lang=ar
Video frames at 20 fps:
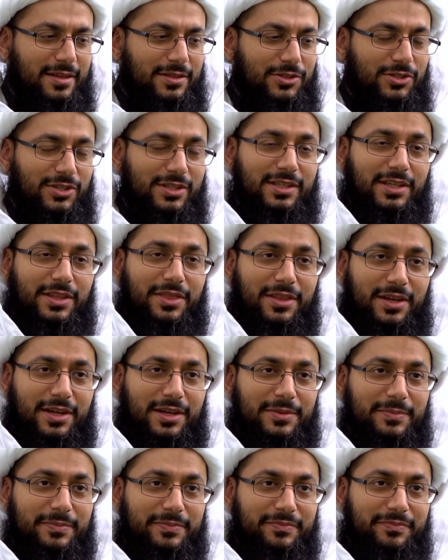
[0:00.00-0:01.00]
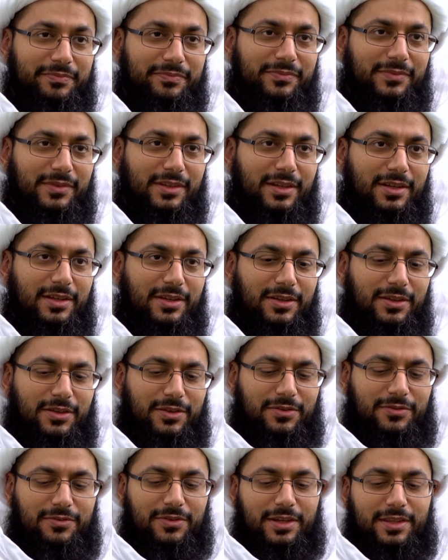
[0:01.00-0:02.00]
جدا ضخم
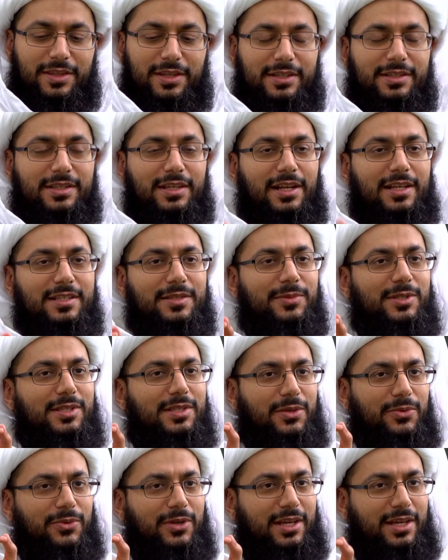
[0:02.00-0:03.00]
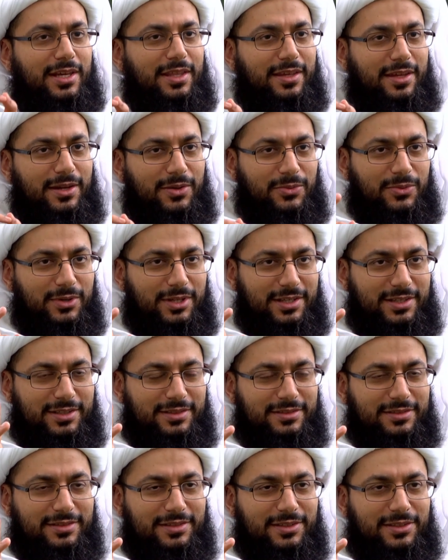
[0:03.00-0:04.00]
فإذا أنت لازم تسوي هذه أولا
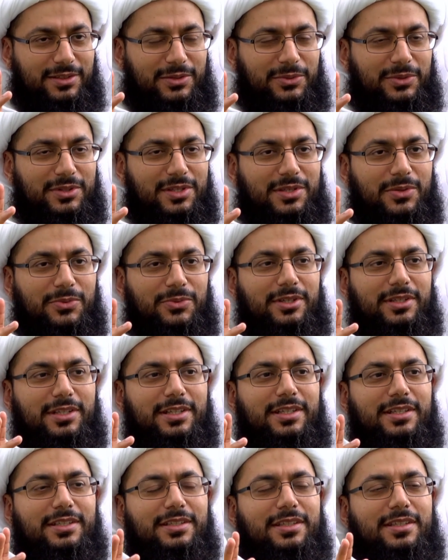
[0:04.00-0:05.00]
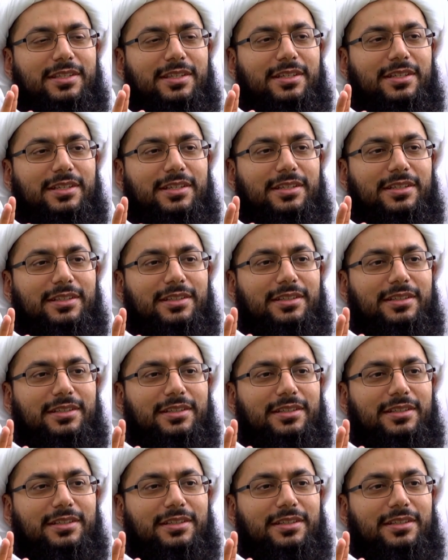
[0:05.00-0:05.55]
أنه تسوي لك أنت